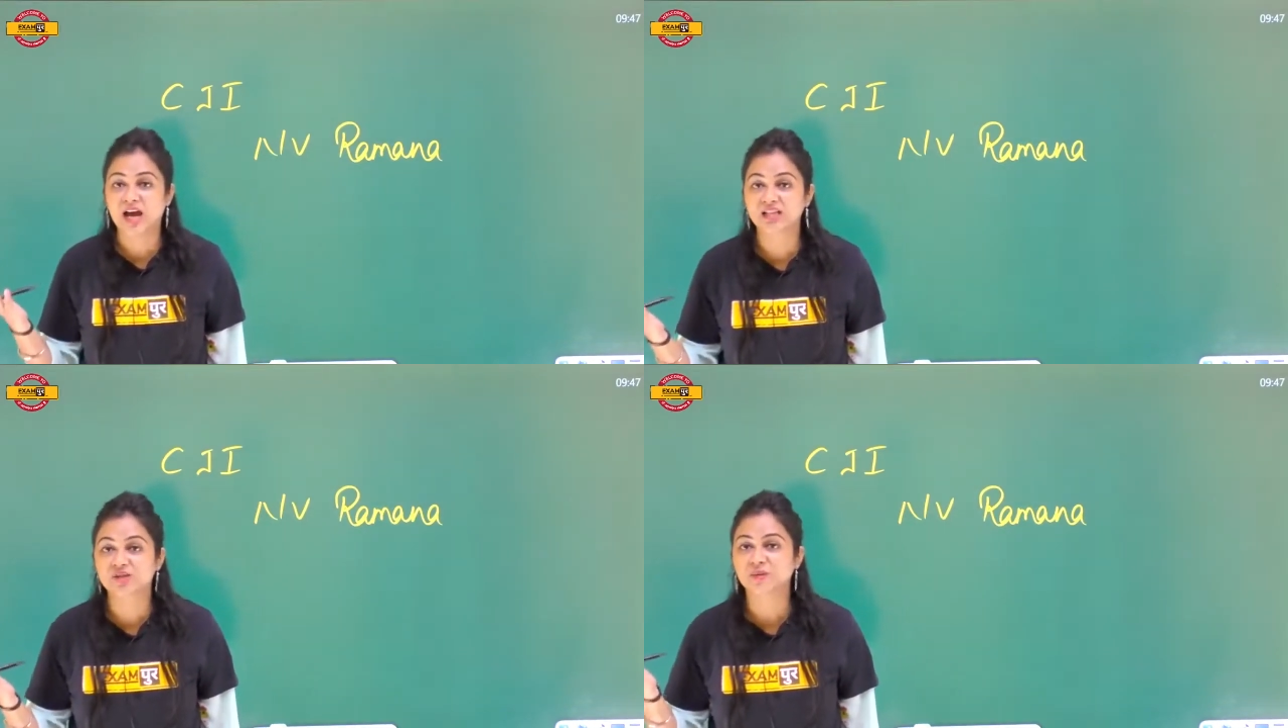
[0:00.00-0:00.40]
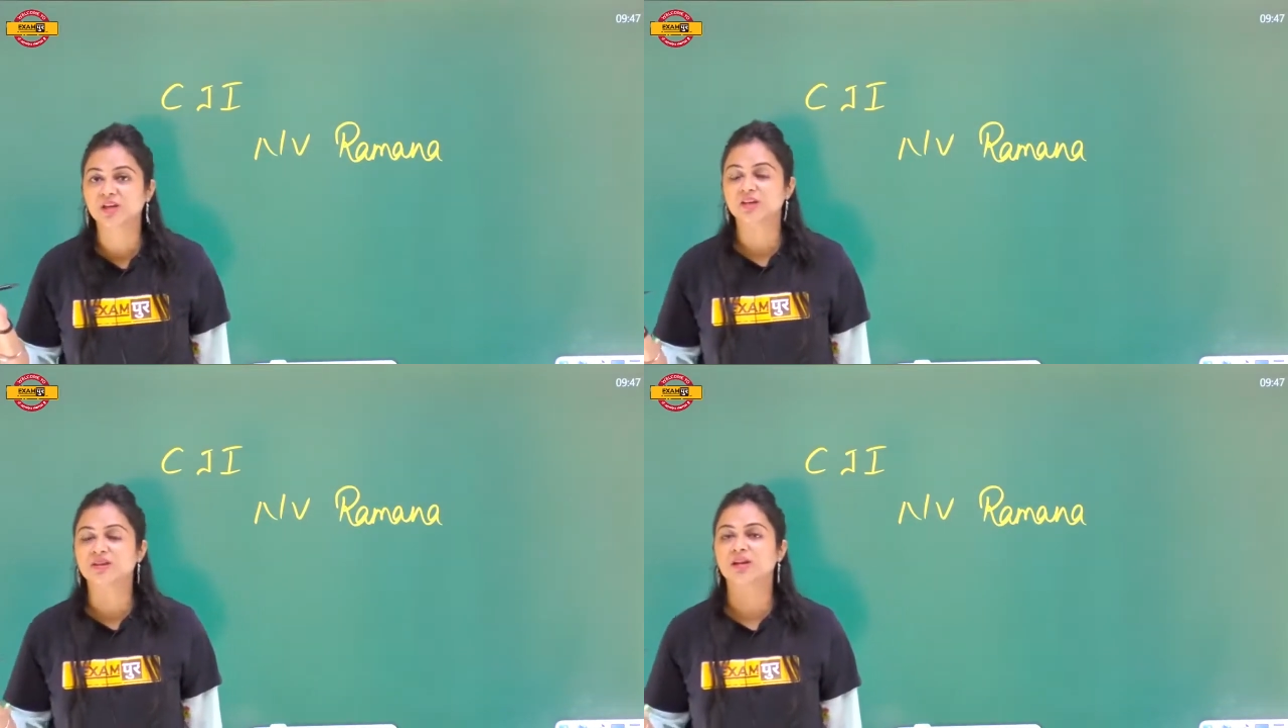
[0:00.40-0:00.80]
आज
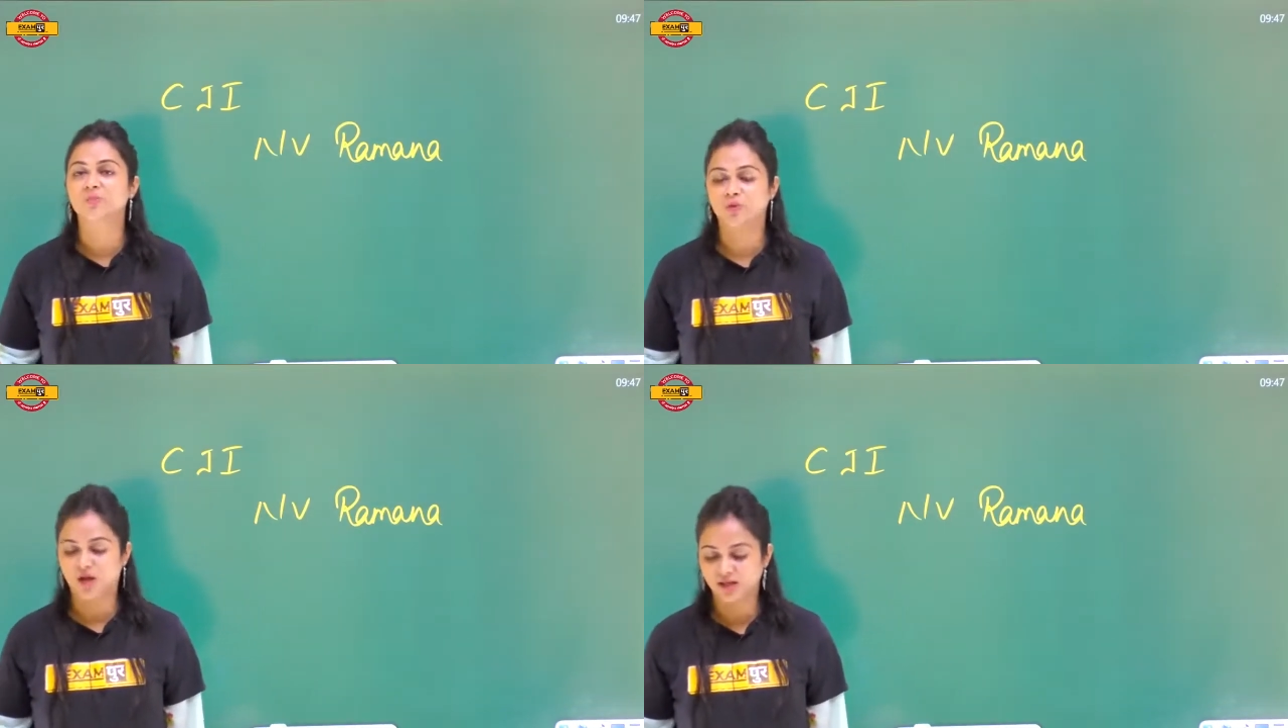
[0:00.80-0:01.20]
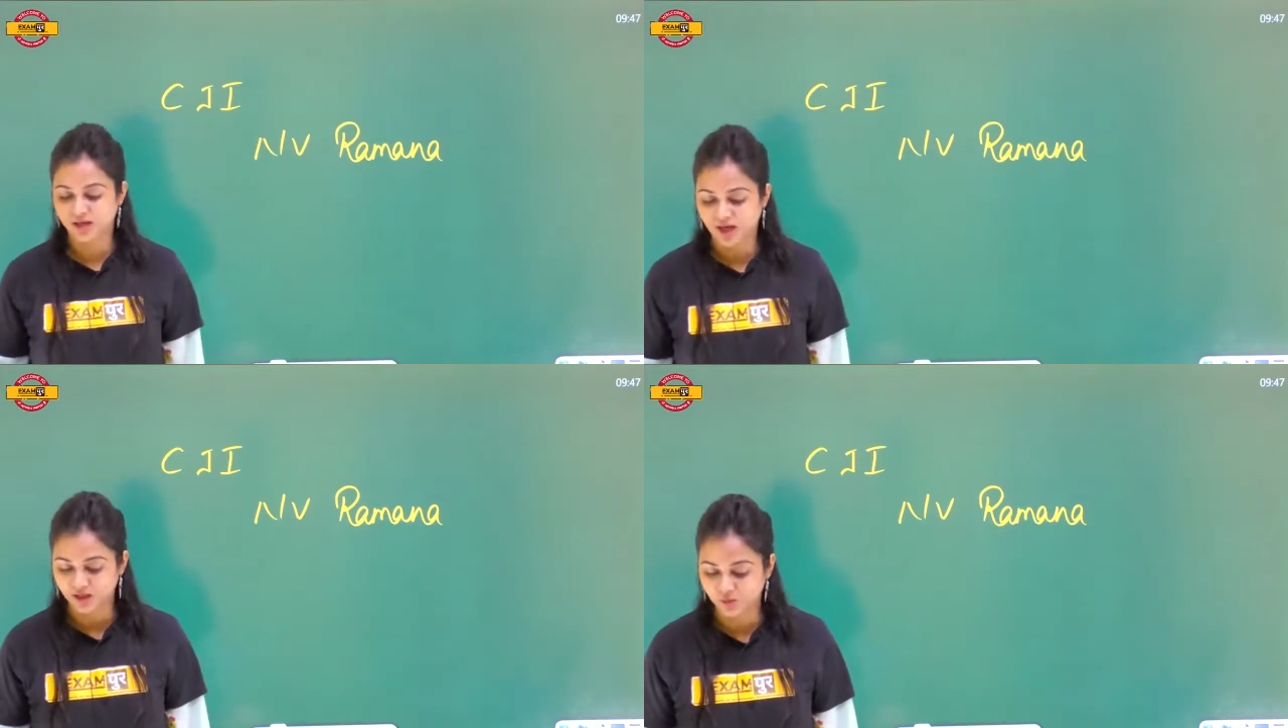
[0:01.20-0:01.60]
भी इतने
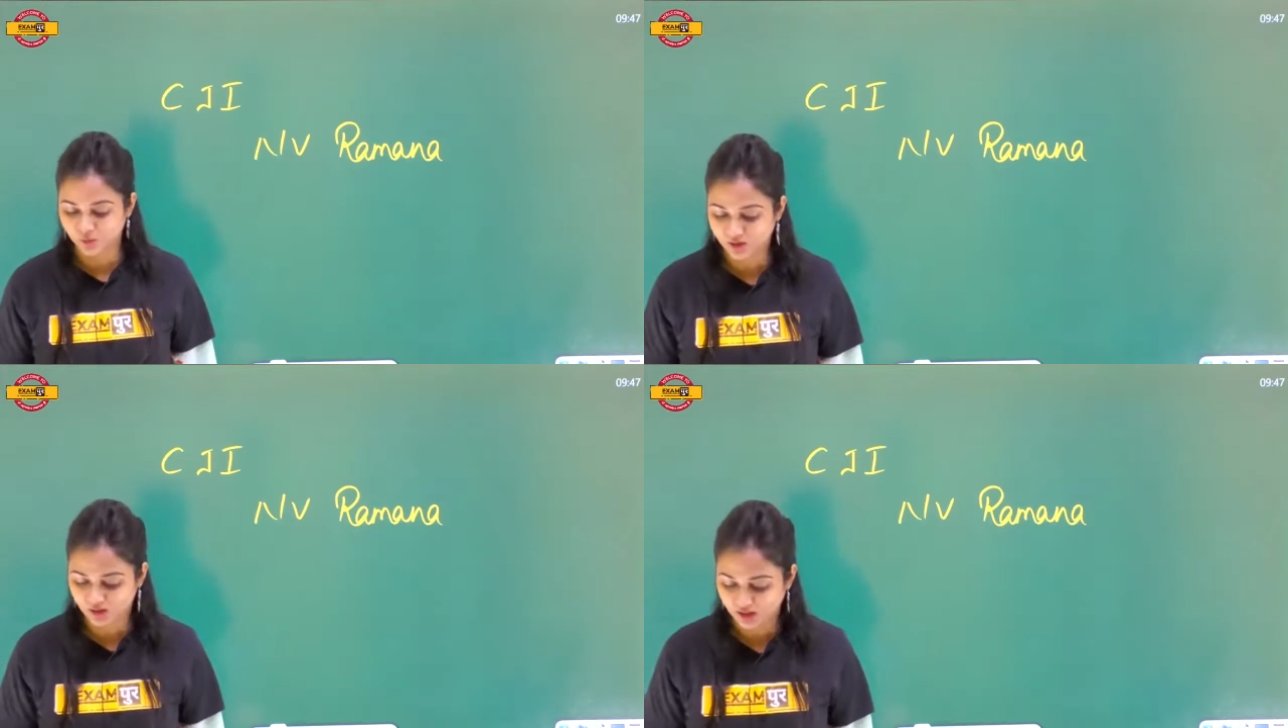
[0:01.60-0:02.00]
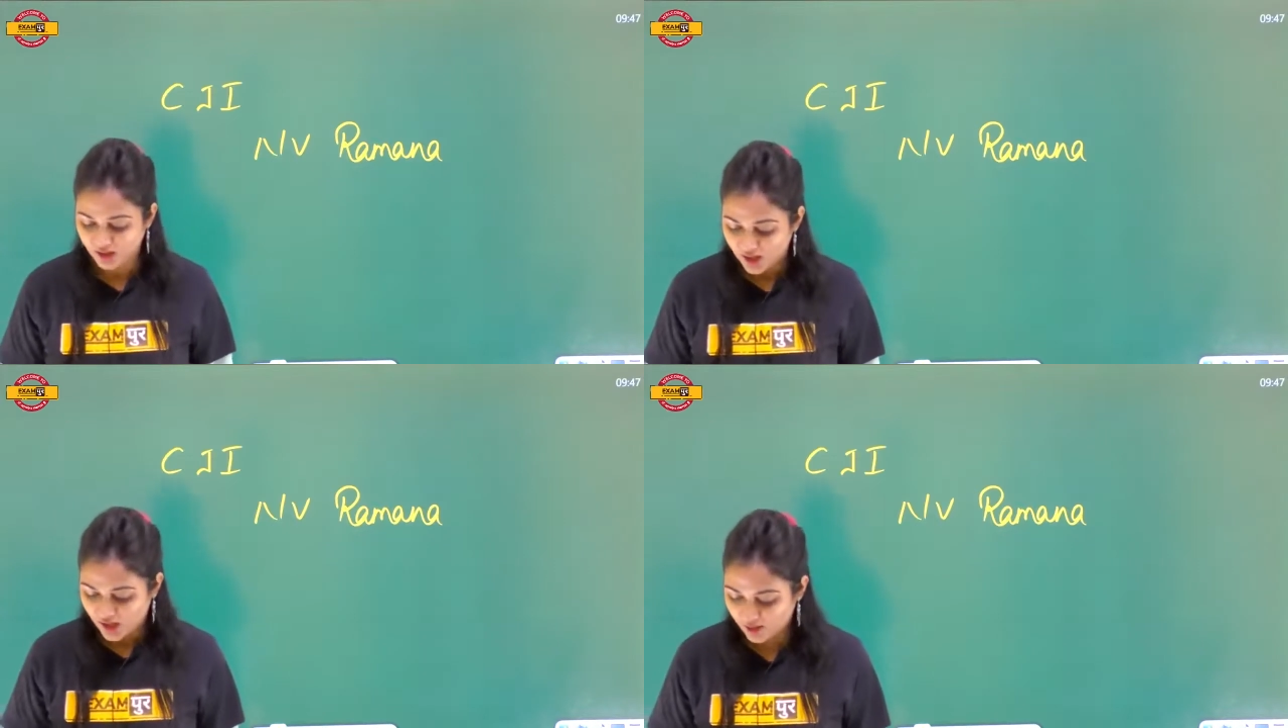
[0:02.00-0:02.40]
पुराने कानून की
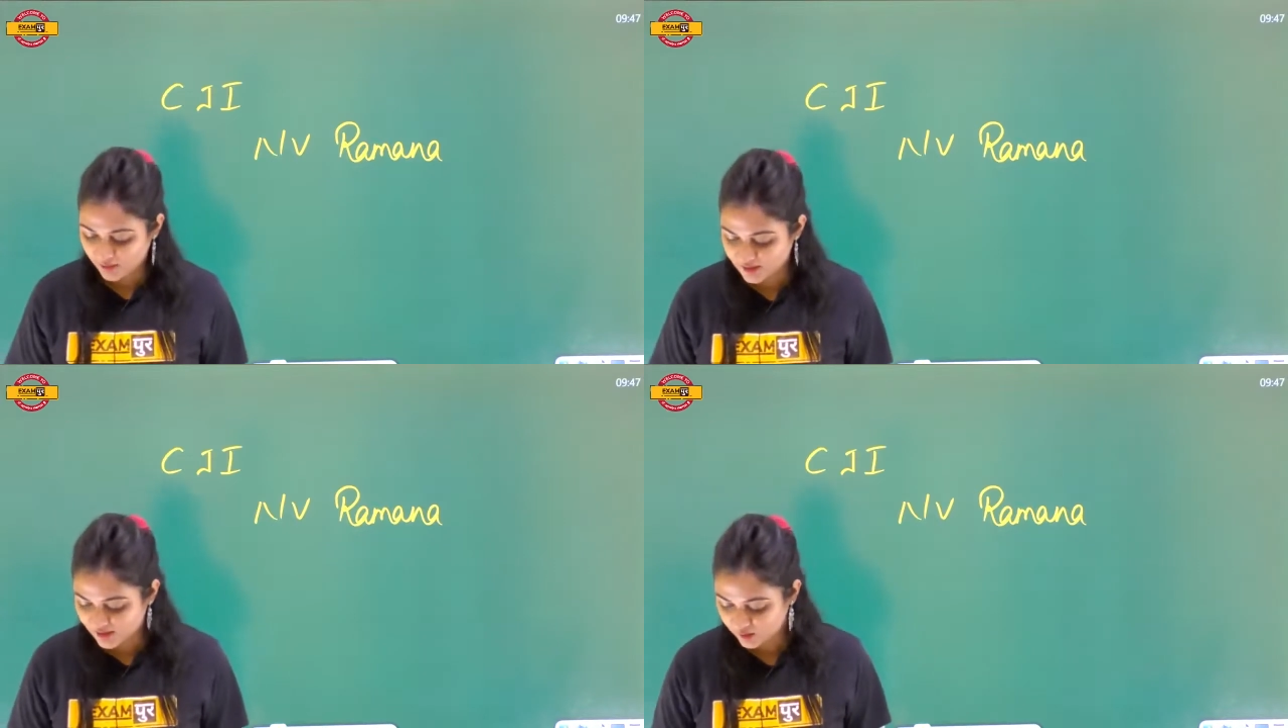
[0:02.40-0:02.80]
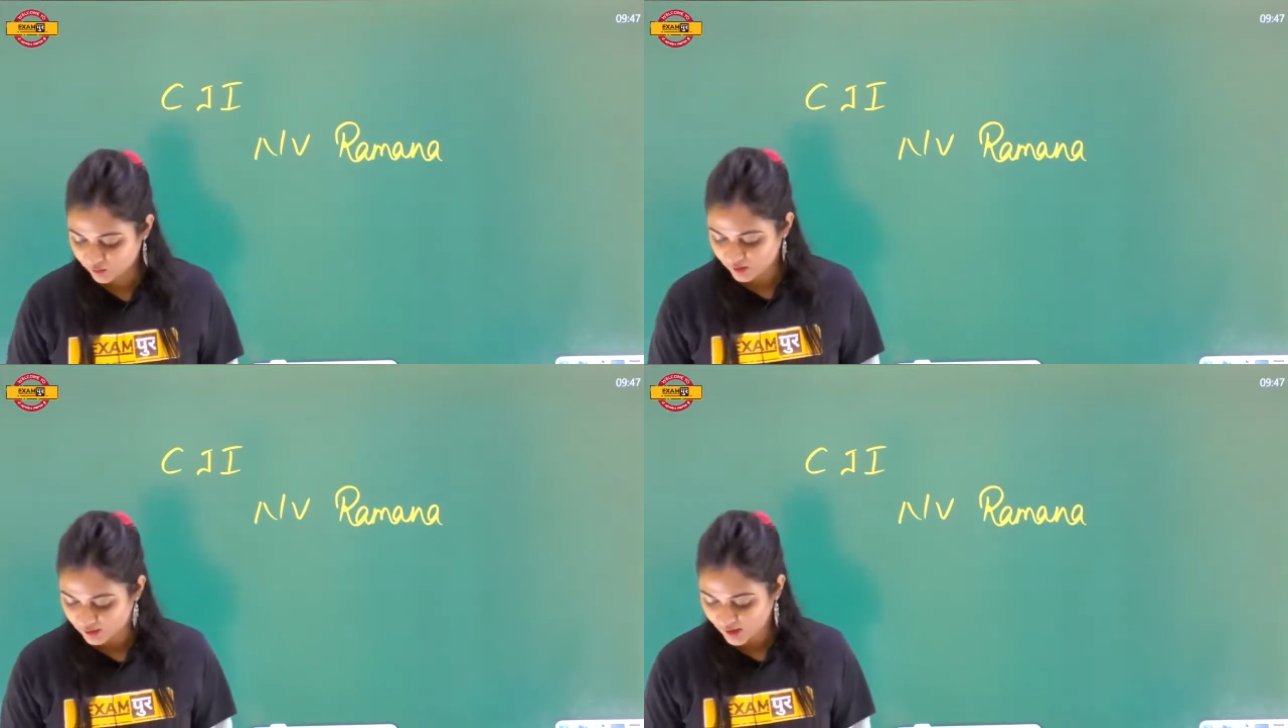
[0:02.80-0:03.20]
हमें
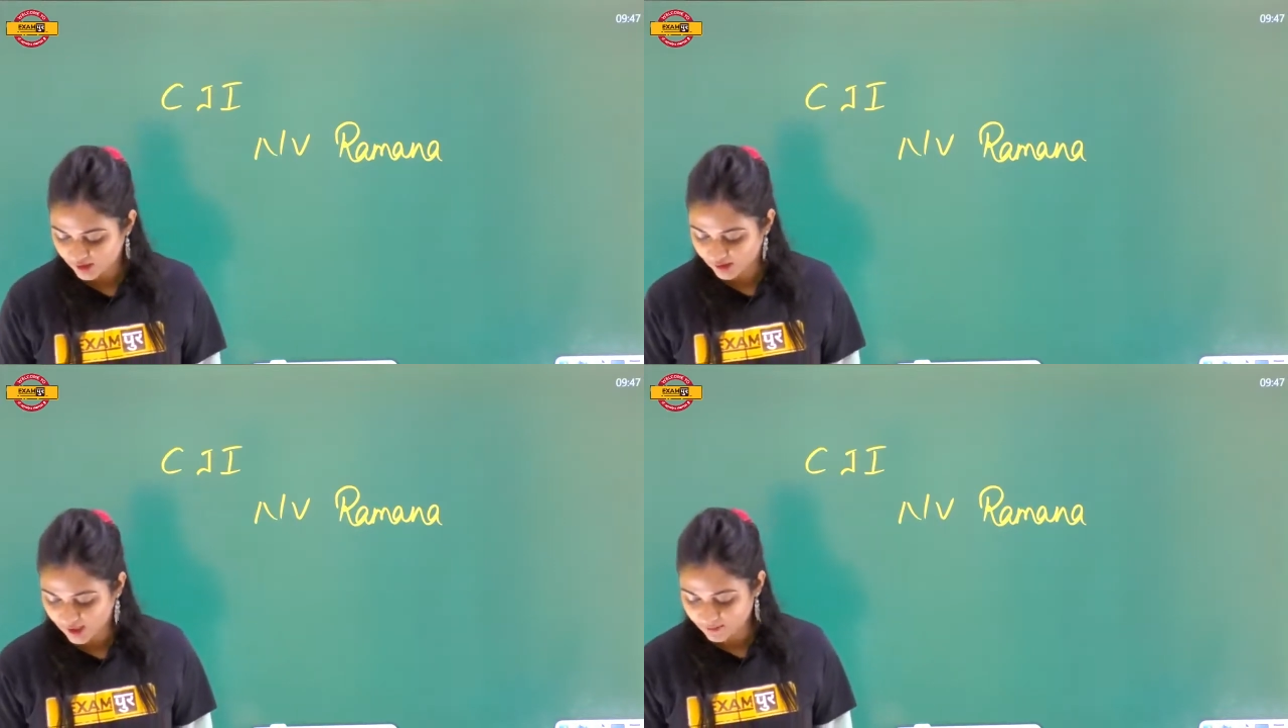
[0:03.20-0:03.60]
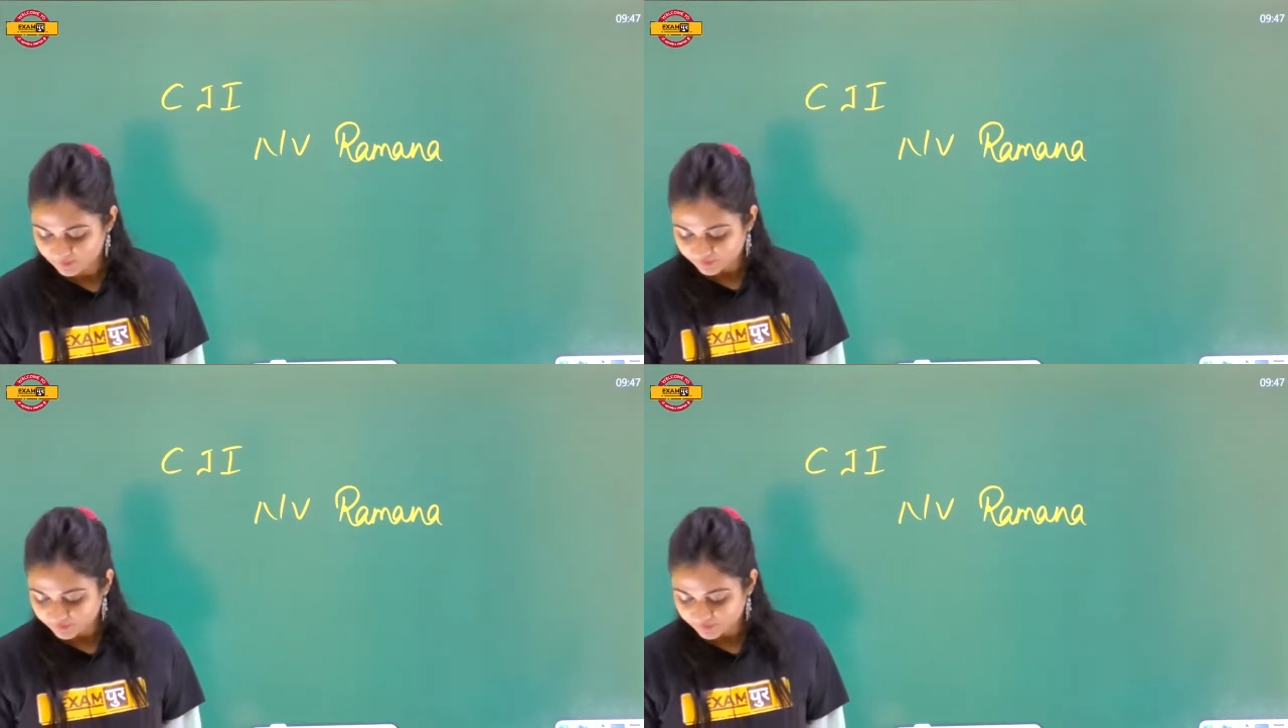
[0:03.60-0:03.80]
जरूरत है या